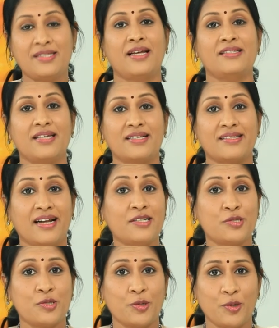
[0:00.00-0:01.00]
சென்சியாஸ்
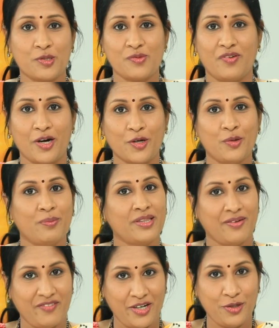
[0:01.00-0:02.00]
ஹெல்த் ஸ்டுடியோஸ் வழங்கும்
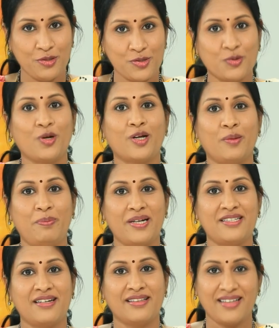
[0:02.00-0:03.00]
இந்த வீடியோஸ் உங்களுக்கு
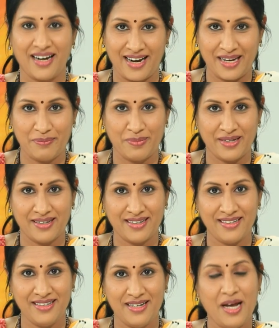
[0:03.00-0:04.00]
பிடிச்சிருந்தால் லைக்
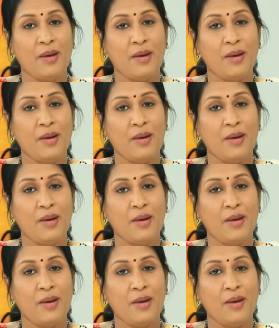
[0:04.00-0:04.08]
பண்ணுங்கள்